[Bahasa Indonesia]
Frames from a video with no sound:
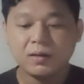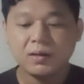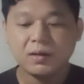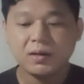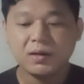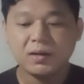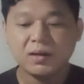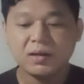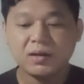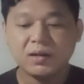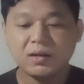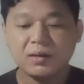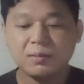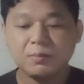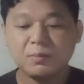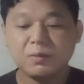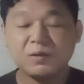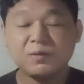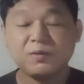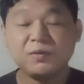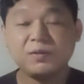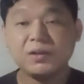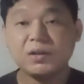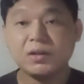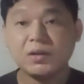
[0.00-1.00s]
uh,
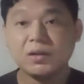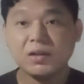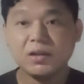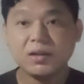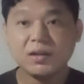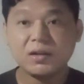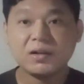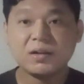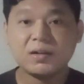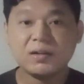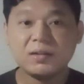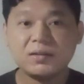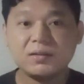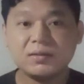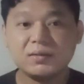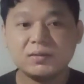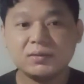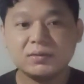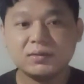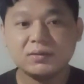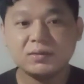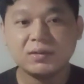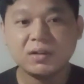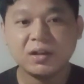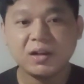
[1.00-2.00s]
berpikir
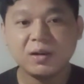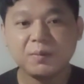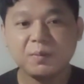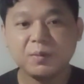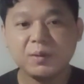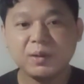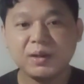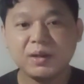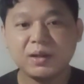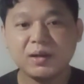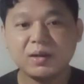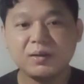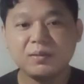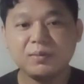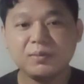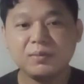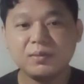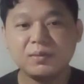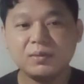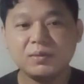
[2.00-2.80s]
apa ya